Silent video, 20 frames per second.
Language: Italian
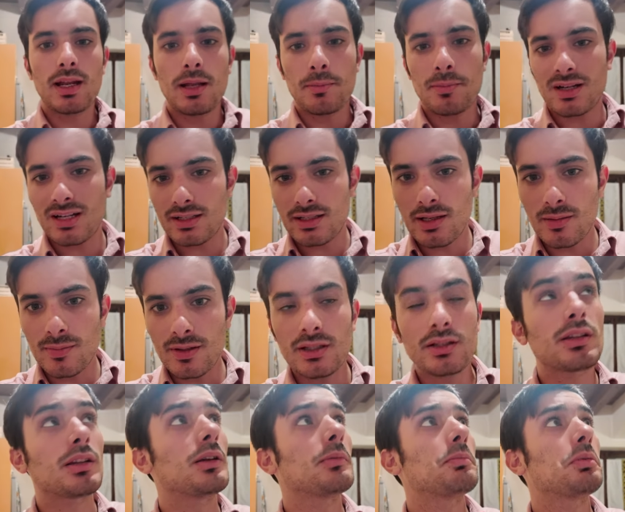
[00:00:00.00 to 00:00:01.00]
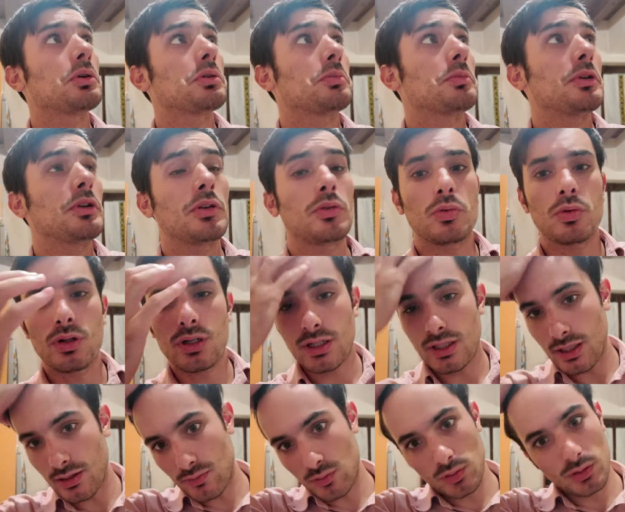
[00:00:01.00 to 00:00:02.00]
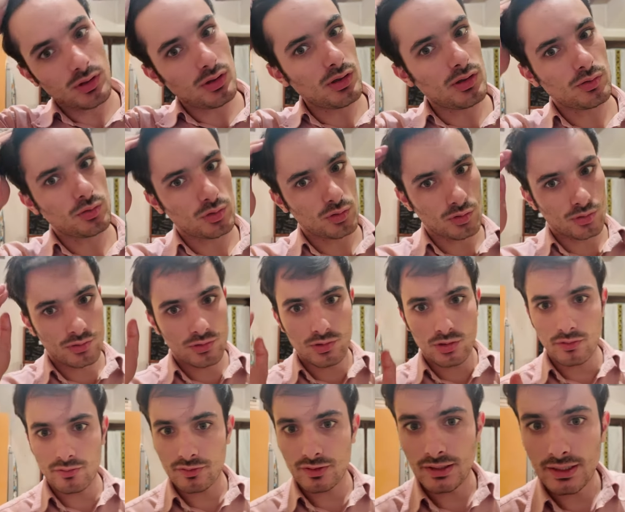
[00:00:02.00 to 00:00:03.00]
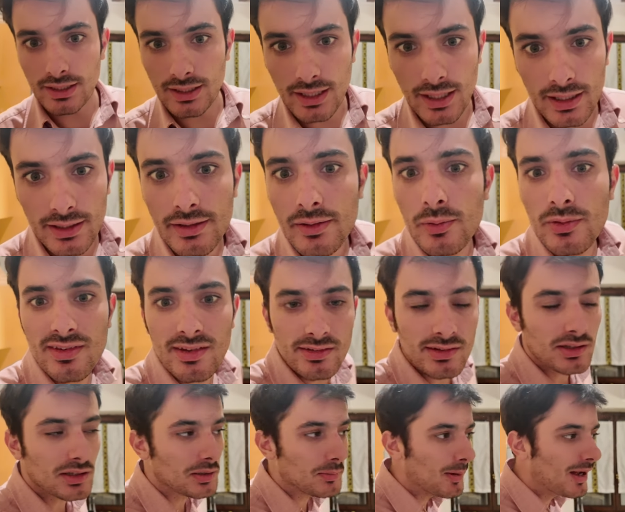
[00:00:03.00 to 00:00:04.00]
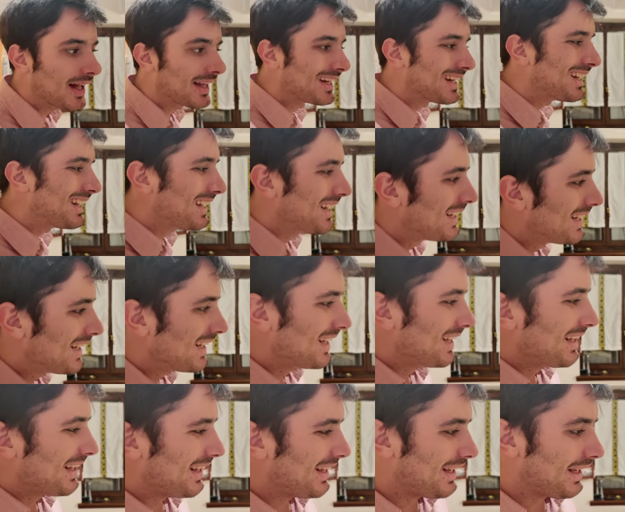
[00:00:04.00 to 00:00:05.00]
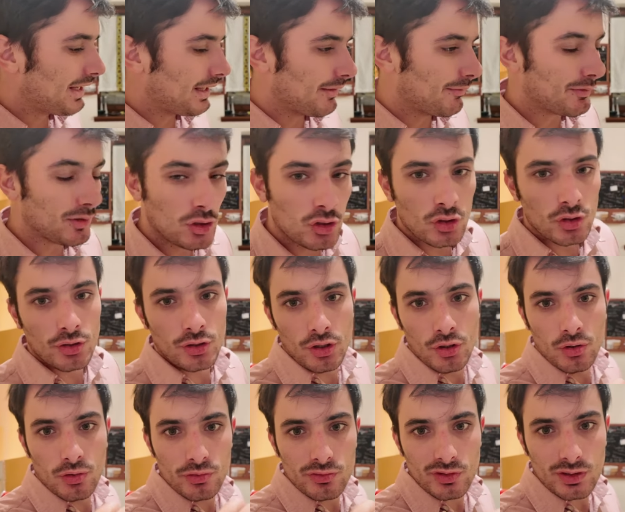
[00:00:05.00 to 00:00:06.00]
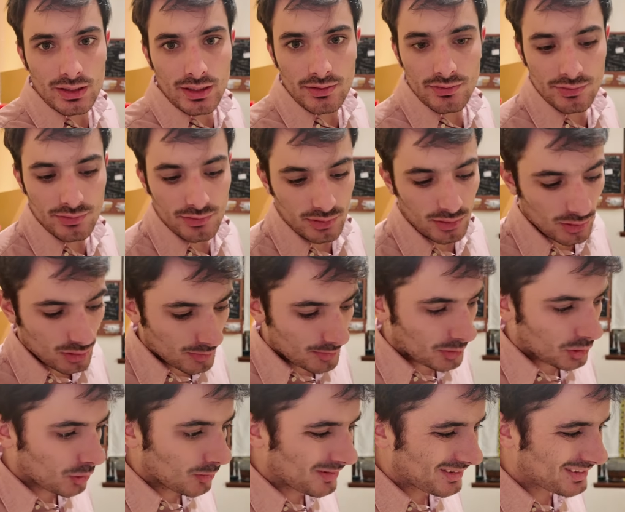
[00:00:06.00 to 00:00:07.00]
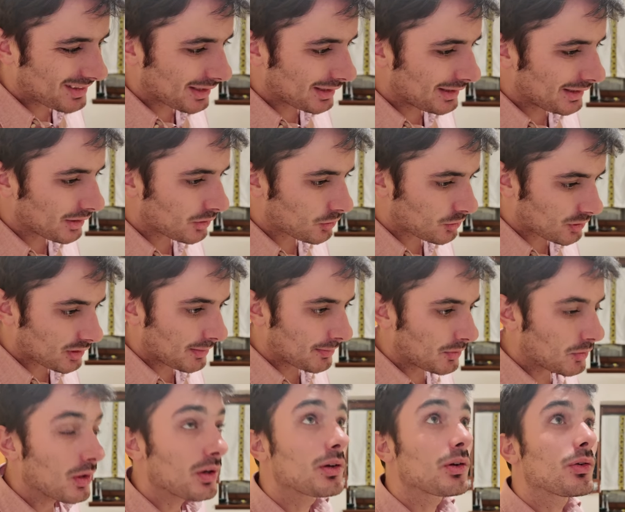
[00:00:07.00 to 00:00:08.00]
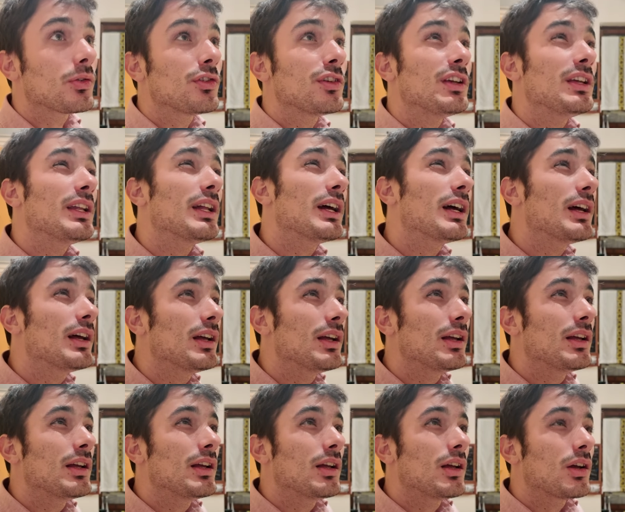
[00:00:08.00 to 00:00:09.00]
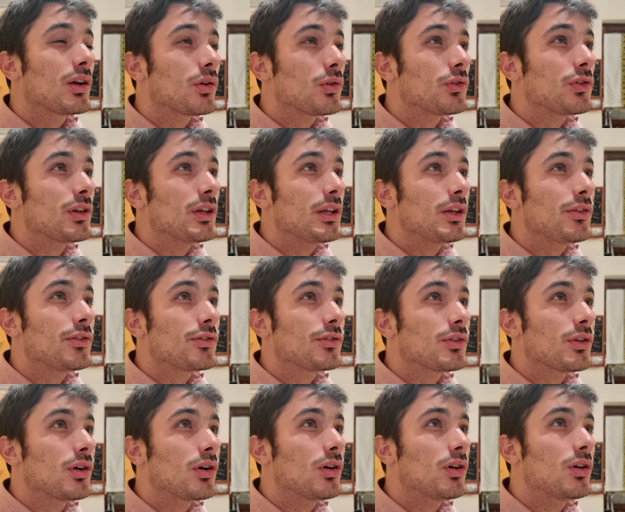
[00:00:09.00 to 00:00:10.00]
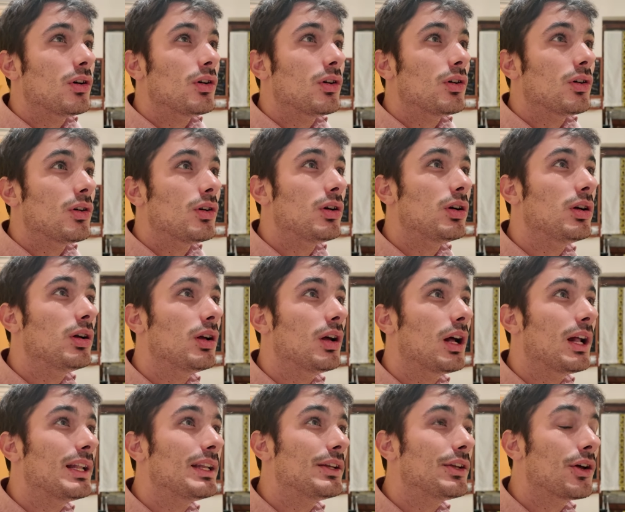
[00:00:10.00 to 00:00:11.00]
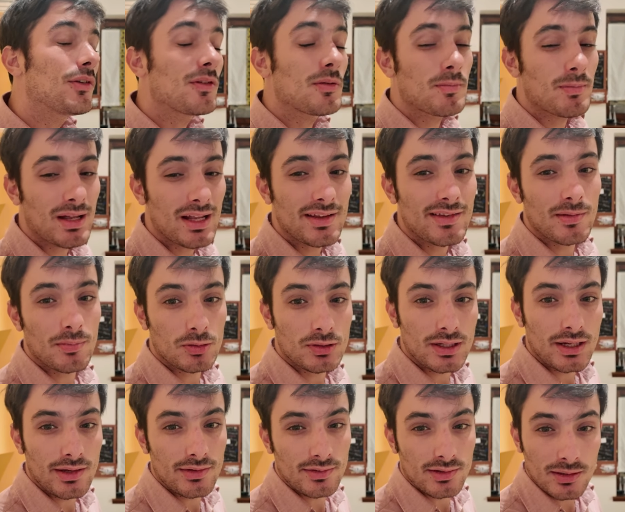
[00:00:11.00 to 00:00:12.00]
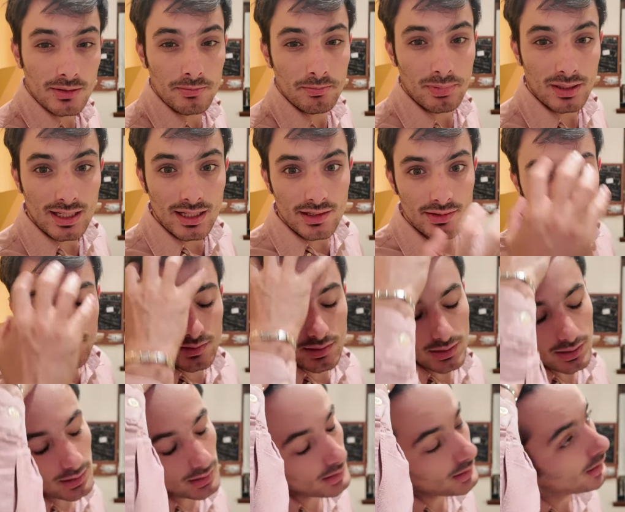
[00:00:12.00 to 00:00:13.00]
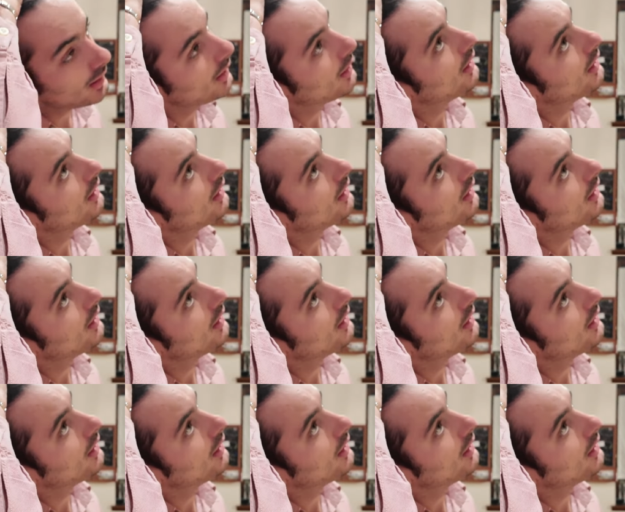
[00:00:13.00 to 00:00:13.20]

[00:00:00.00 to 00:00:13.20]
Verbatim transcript: praticamente poco meno di due ore di lavoro, sono riuscito a finire anche questa settimana. E vittorioso, adesso mi devo mettere lì a cucinarmi qualcosina, così sto alle nove e mezza potrei essere in palestra